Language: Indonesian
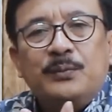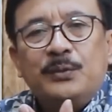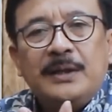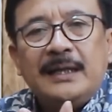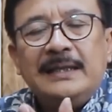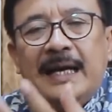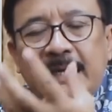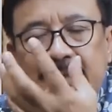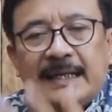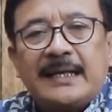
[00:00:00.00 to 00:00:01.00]
Buddha
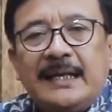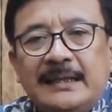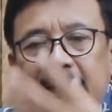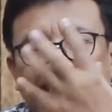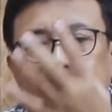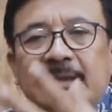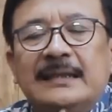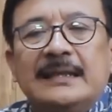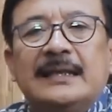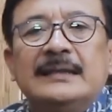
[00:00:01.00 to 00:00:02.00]
dilecehkan diganti
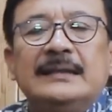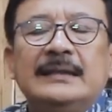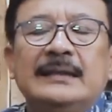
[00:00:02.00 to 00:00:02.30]
dengan